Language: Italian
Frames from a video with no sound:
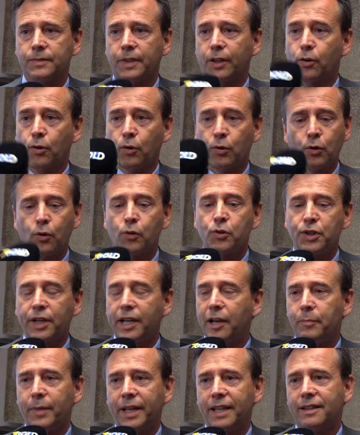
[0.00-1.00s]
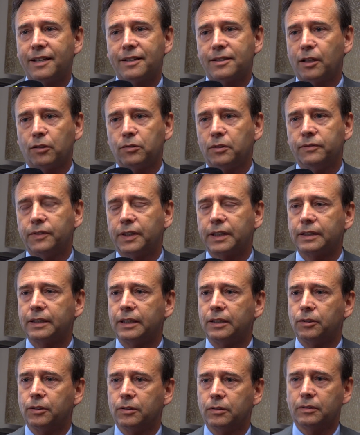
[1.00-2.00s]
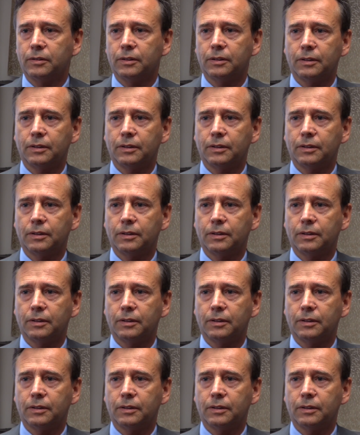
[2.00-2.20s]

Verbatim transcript: Cronologicamente è stato invertito.